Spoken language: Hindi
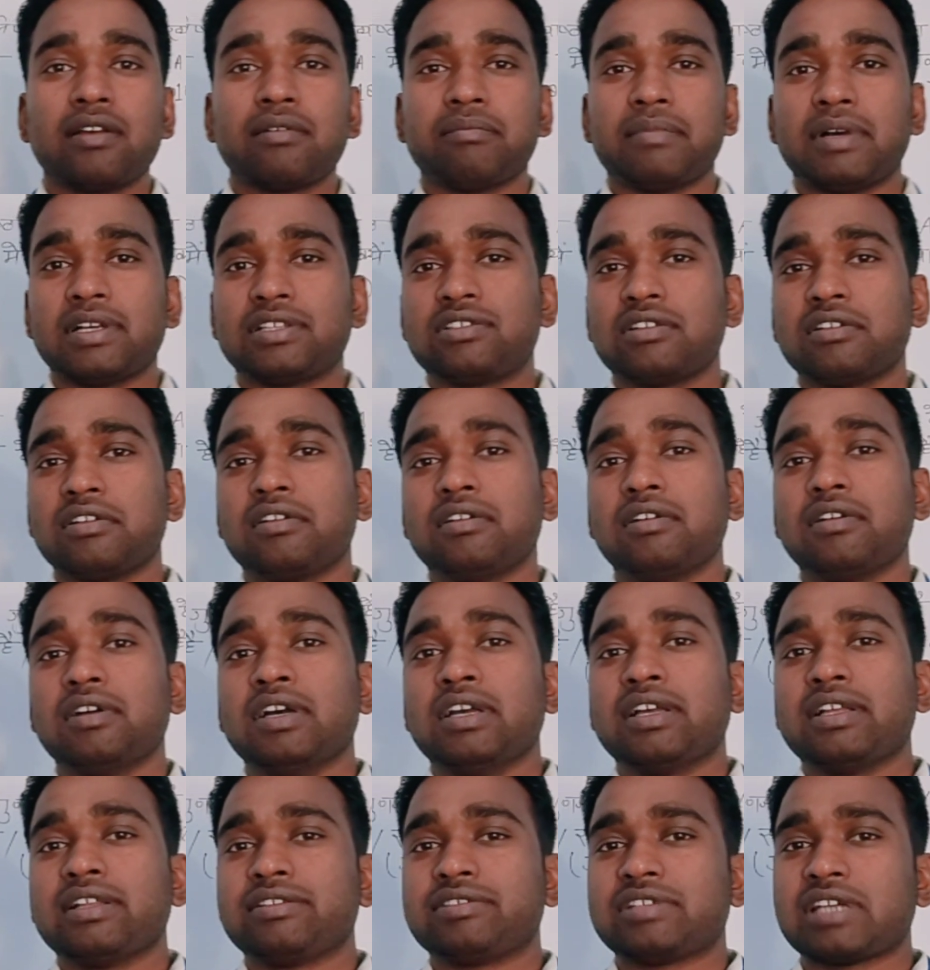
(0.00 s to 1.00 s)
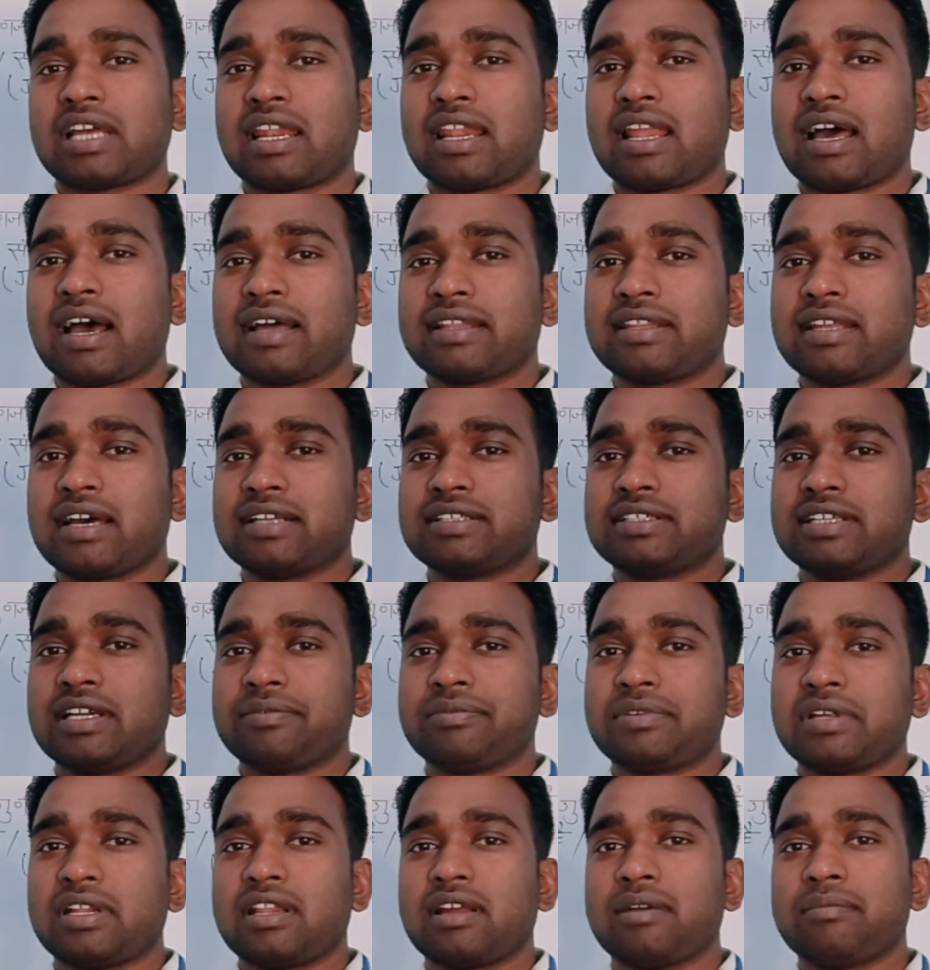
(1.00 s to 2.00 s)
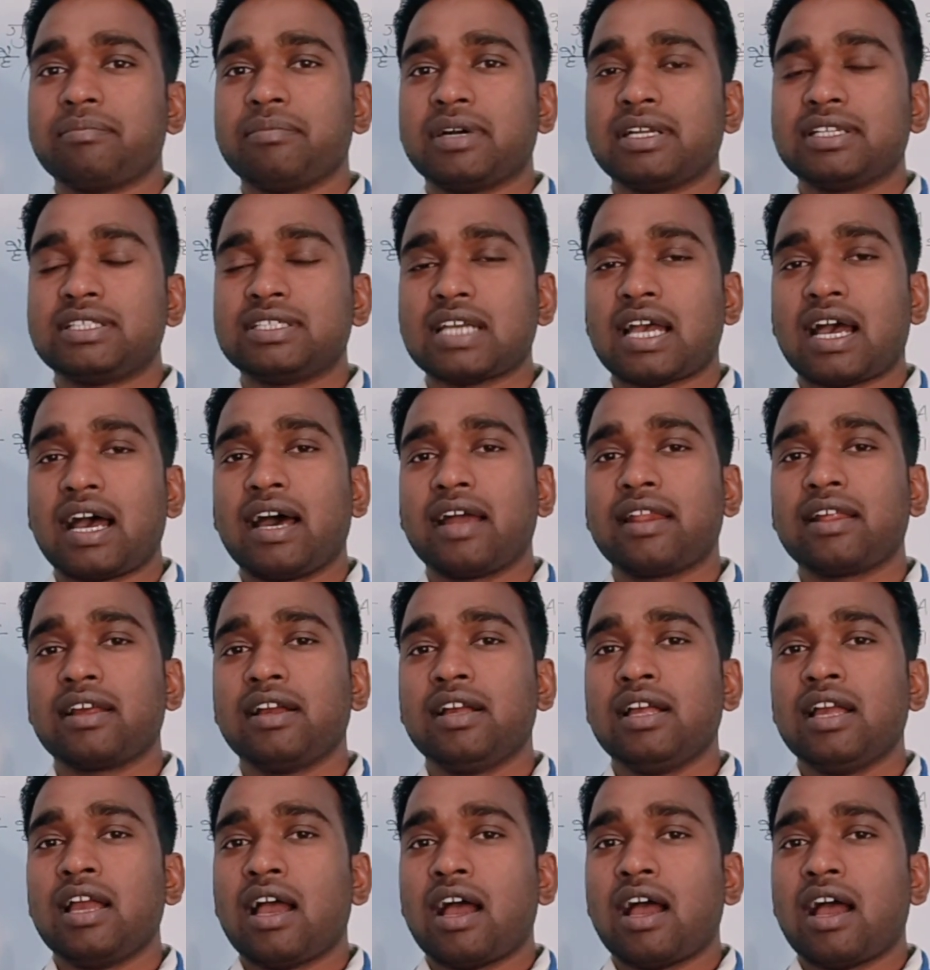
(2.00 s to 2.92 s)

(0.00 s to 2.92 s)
बच्चों चल रहा था चैप्टर नंबर चार